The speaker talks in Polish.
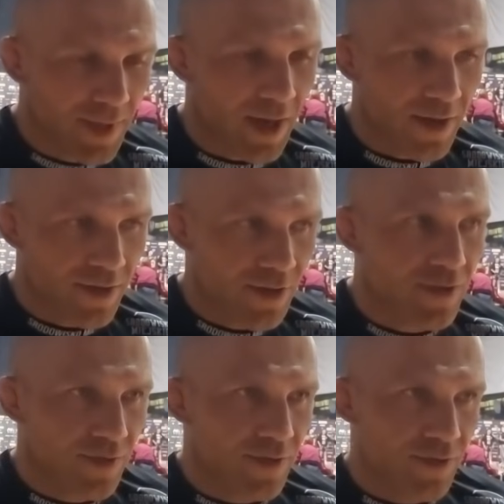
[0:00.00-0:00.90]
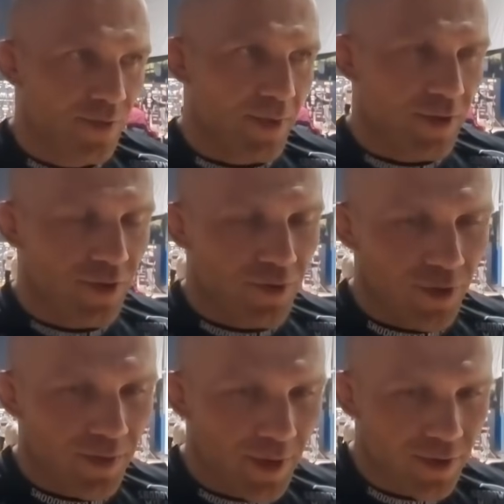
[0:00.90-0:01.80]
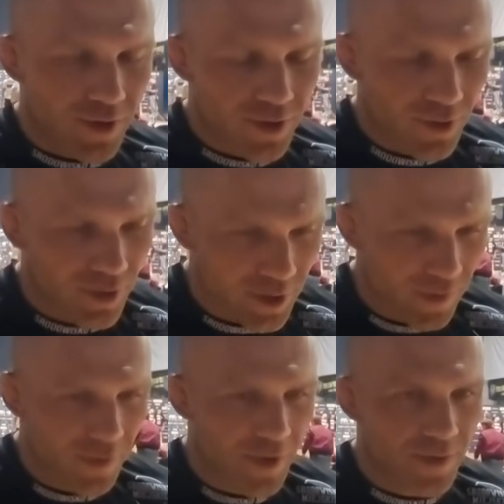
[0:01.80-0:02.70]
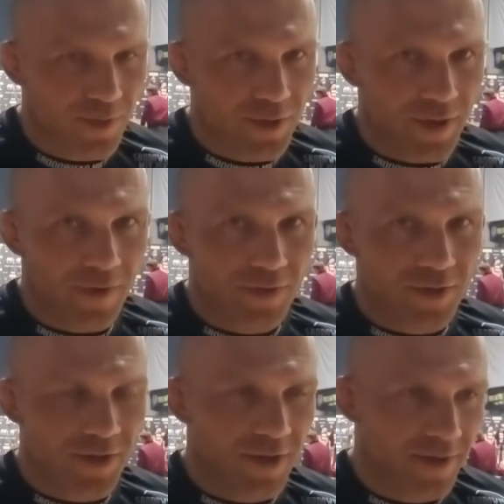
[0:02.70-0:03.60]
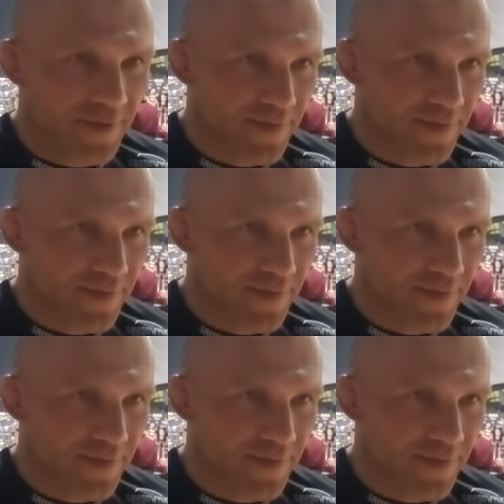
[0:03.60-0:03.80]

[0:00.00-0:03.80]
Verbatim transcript: Tak, super. Dziękuję bardzo. Dziękuję za wywiad. Pozdrawiam wszystkich.